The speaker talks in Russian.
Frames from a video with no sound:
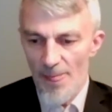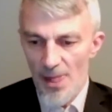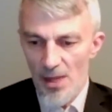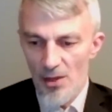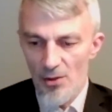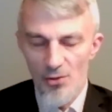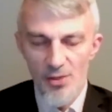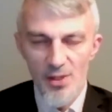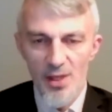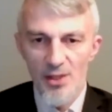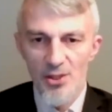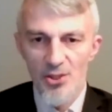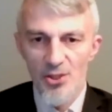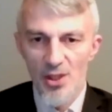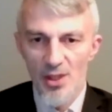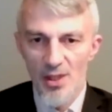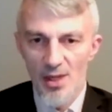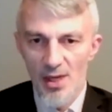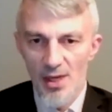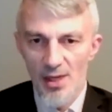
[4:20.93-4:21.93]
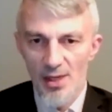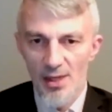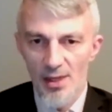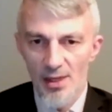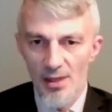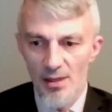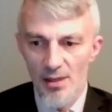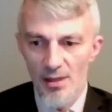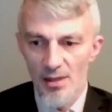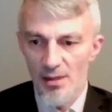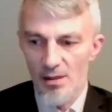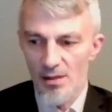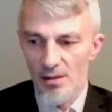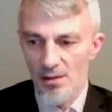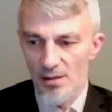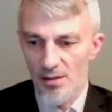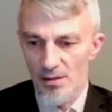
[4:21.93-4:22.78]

Людей сжигали, э,